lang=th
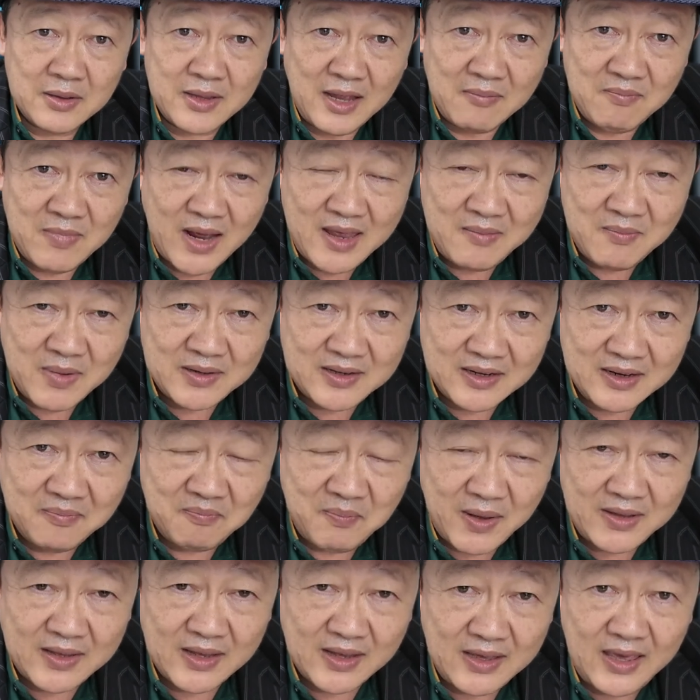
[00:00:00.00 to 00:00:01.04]
ทำไมมันถึง
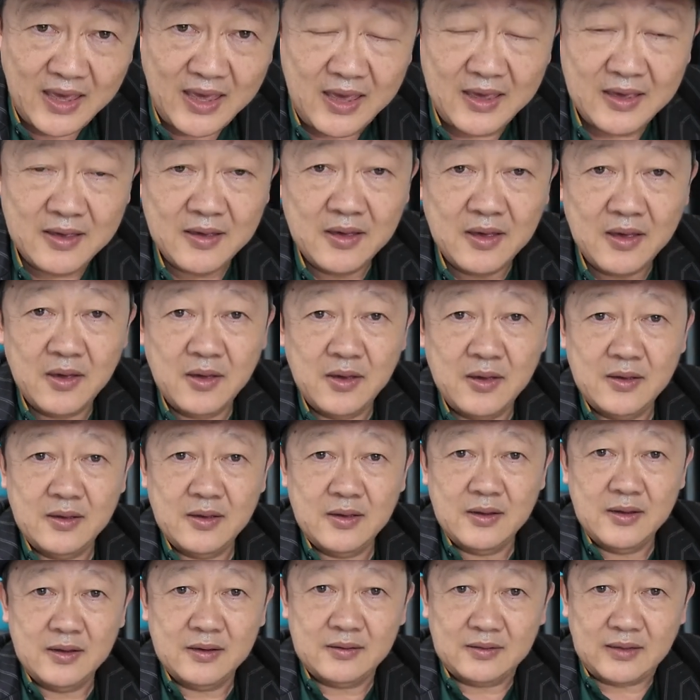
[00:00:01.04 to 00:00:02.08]
เป็นอย่างนี้
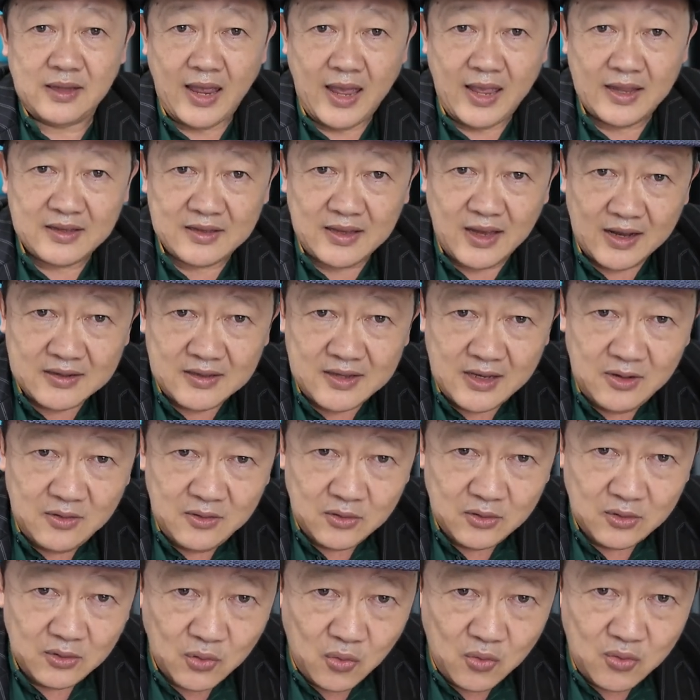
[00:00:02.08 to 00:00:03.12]
แต่จากที่
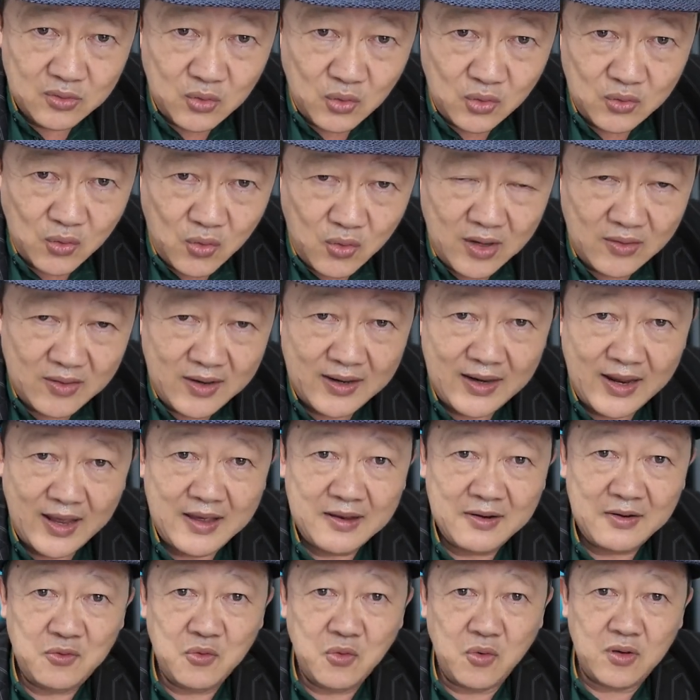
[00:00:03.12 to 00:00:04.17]
ลุงดูๆแล้วเนี่ยนะ
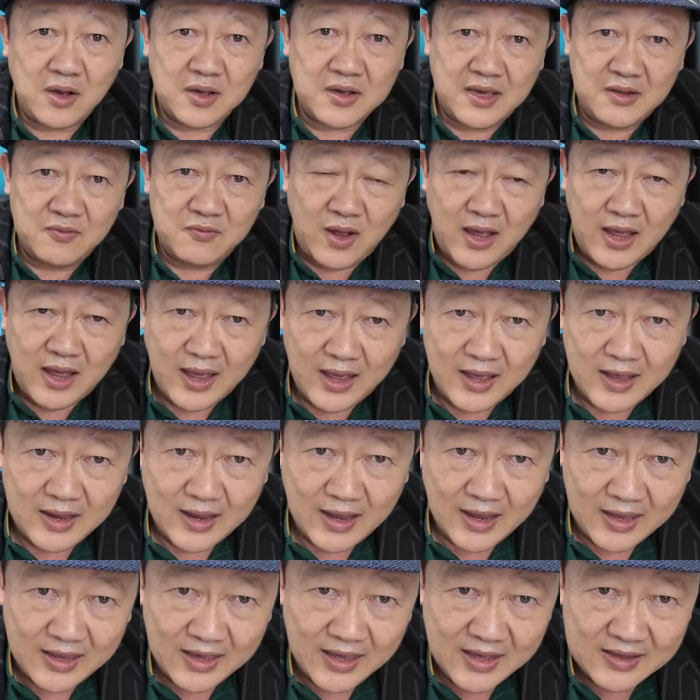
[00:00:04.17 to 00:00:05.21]
ลุงก็คิดว่า
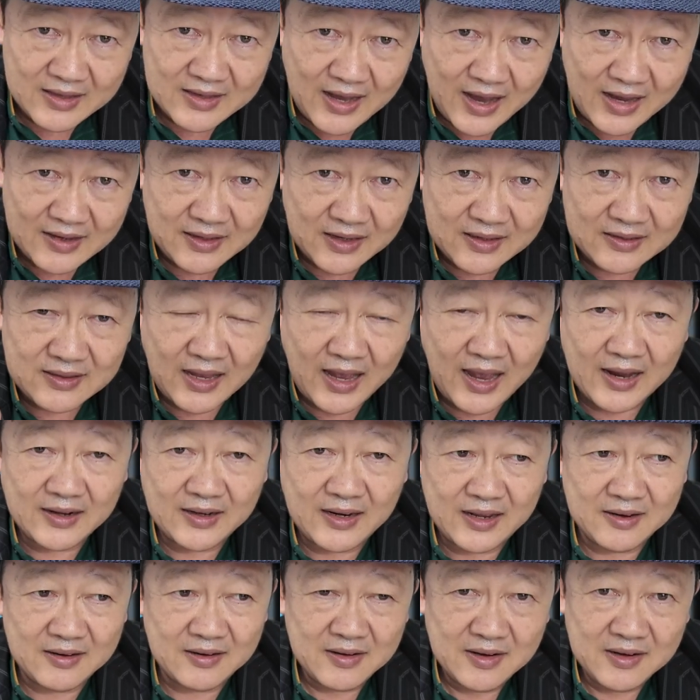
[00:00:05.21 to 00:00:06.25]
ไอ้เหตุการณ์ต่างๆ
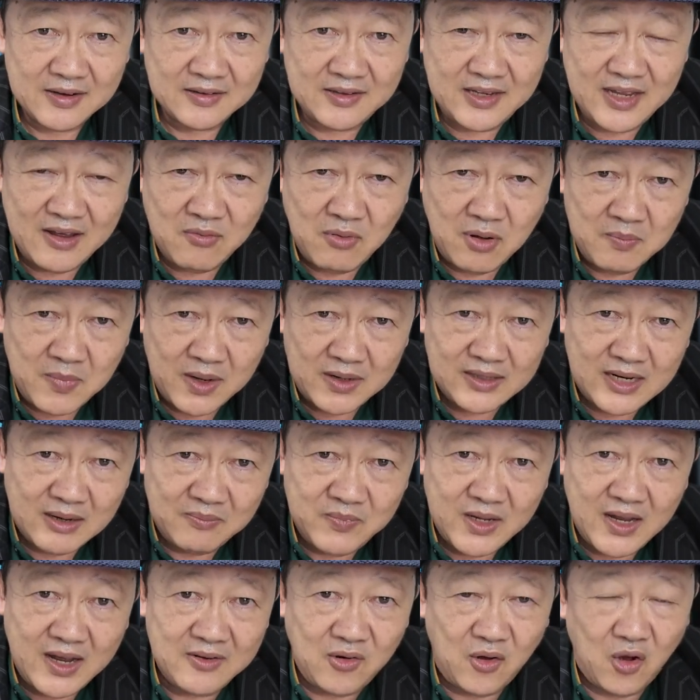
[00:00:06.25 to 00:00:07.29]
เนี่ยที่มัน
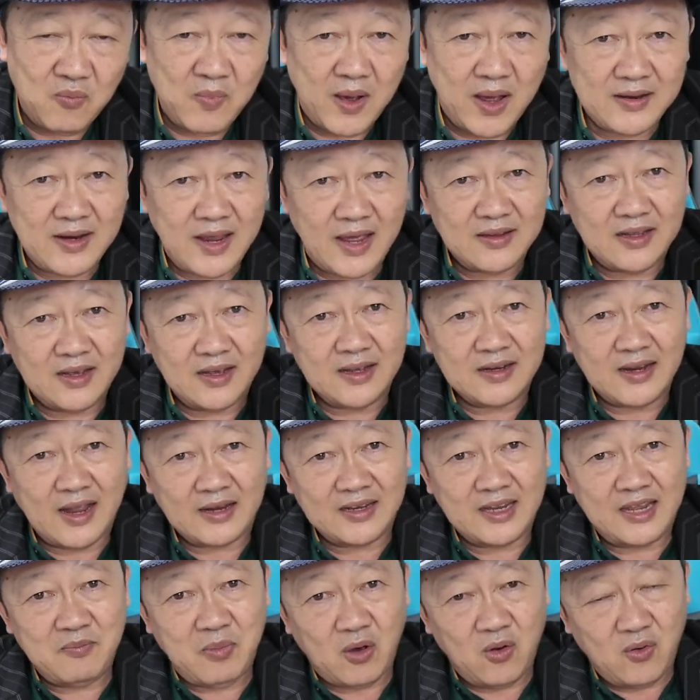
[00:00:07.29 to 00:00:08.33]
ดำเนินออกมาได้ถึงขนาด
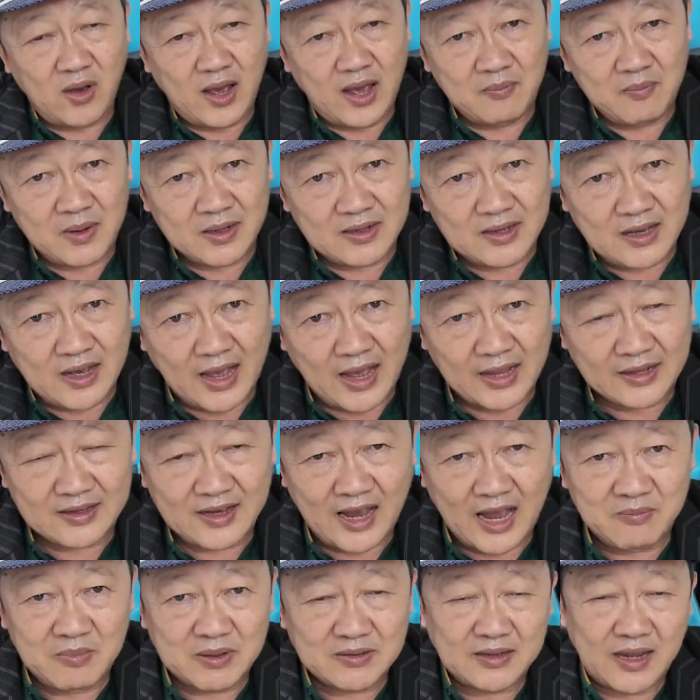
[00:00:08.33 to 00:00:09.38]
นี้เพราะว่ามันขาด
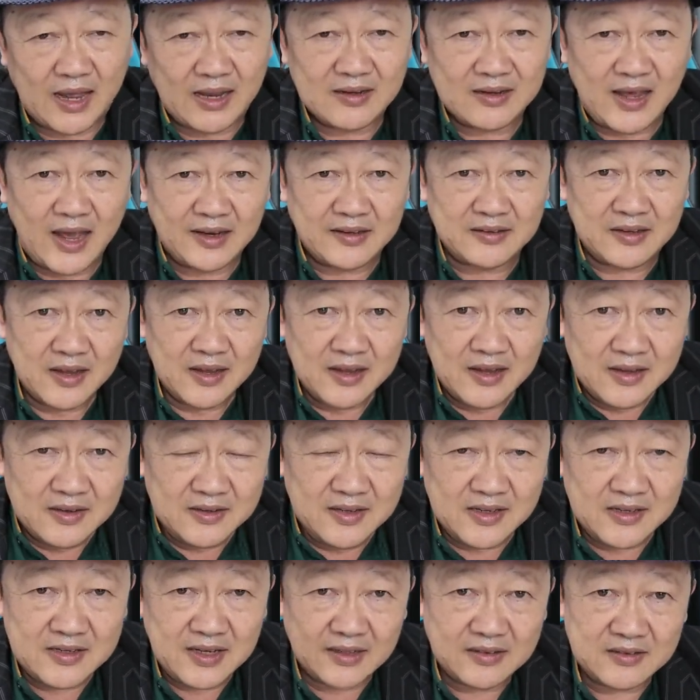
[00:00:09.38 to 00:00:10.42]
การประสานงาน
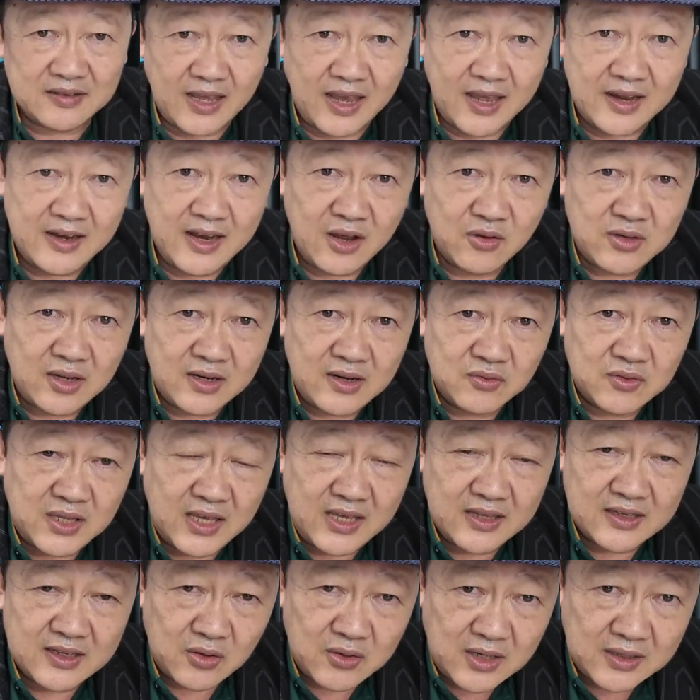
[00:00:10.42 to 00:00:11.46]
ที่ชัดเจนแล้วเจ้าหน้า
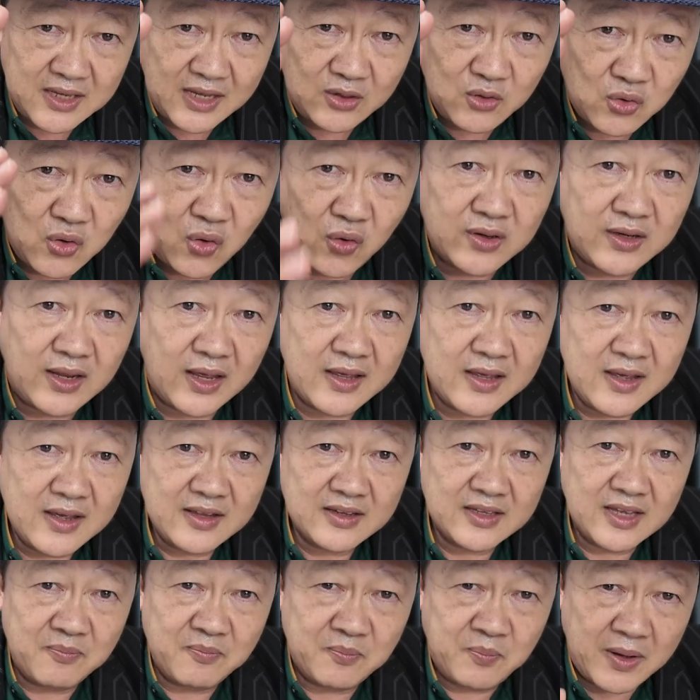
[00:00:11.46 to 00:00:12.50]
ที่เจ้าหน้าที่ทุกคนเนี่ย
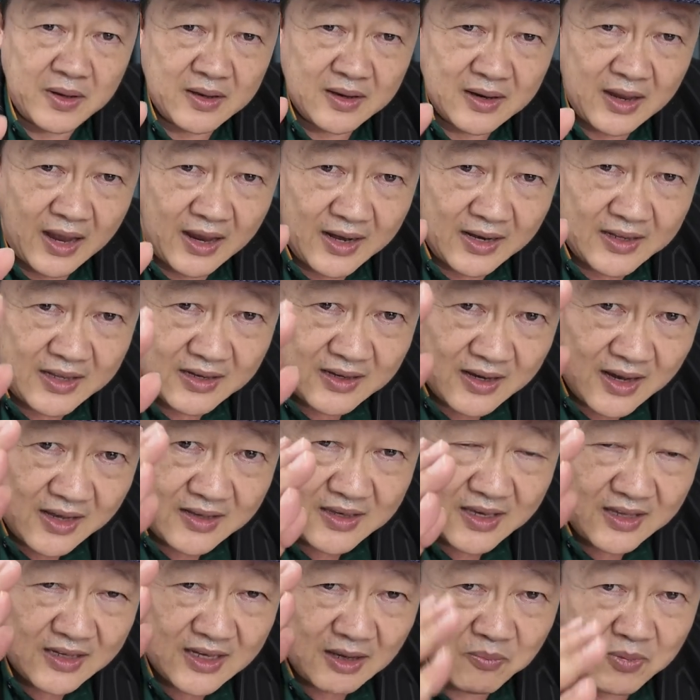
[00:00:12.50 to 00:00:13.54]
จะเป็นอะไรที่เคย
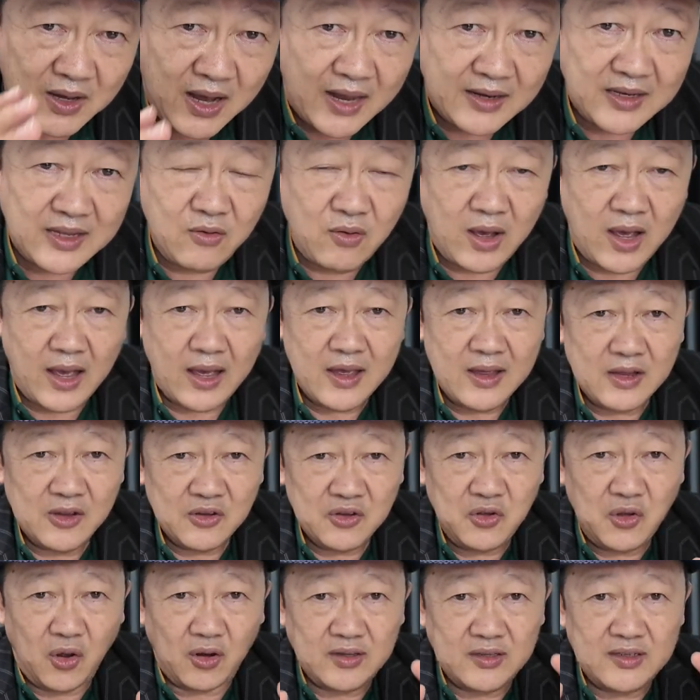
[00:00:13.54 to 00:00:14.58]
ชินกับการที่ว่า
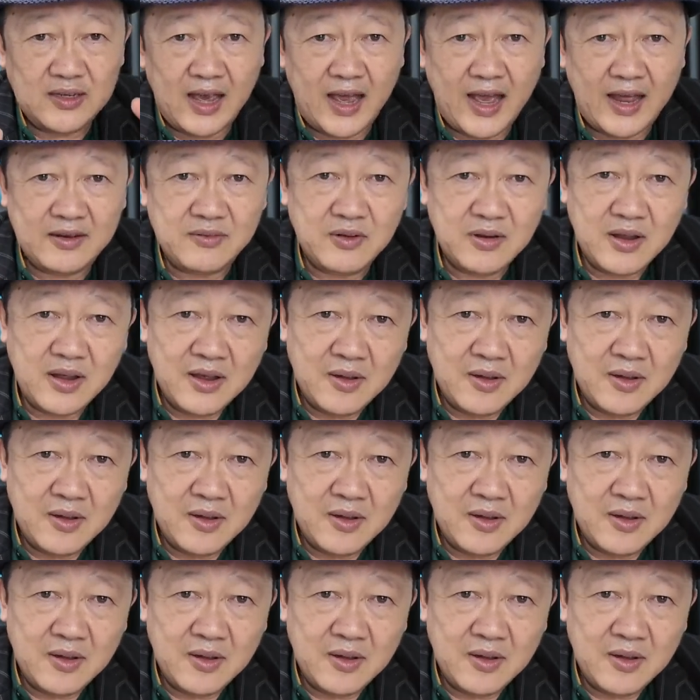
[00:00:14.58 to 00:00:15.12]
หย่อนยาน